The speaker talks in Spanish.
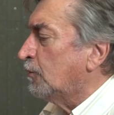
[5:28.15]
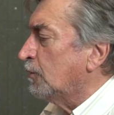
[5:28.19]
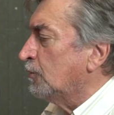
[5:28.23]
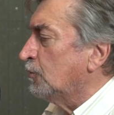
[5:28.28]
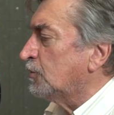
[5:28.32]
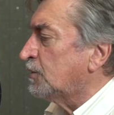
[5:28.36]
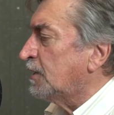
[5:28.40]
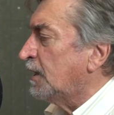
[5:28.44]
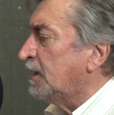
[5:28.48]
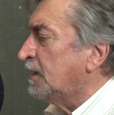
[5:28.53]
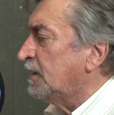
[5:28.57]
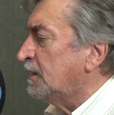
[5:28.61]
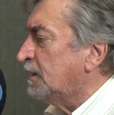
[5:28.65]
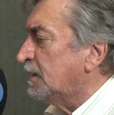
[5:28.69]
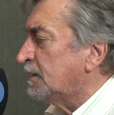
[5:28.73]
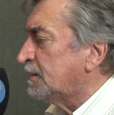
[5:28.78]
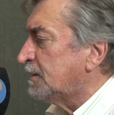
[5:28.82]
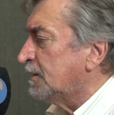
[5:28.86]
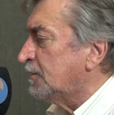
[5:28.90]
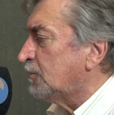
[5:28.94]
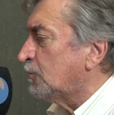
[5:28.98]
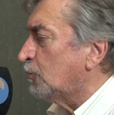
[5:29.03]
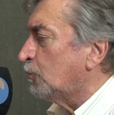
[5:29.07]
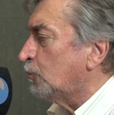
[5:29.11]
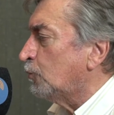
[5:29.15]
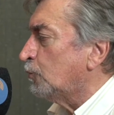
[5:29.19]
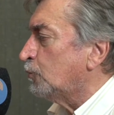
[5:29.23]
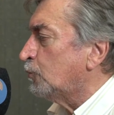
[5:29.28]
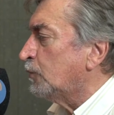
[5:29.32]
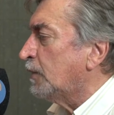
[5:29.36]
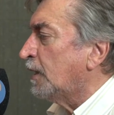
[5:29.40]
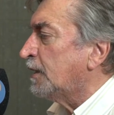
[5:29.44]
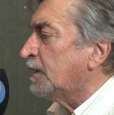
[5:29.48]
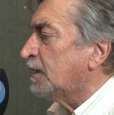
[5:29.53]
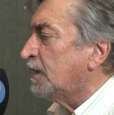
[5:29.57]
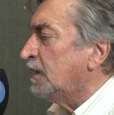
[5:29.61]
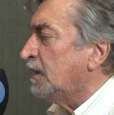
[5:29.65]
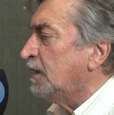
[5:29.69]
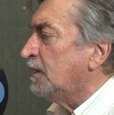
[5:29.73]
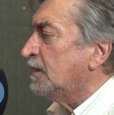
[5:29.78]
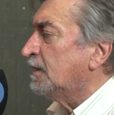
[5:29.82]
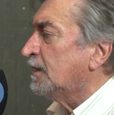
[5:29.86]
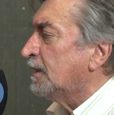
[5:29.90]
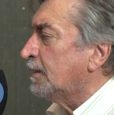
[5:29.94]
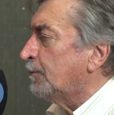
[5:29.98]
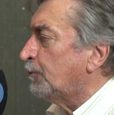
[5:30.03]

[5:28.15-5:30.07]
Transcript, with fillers: cuando salen del Centro Cultural Kirchner,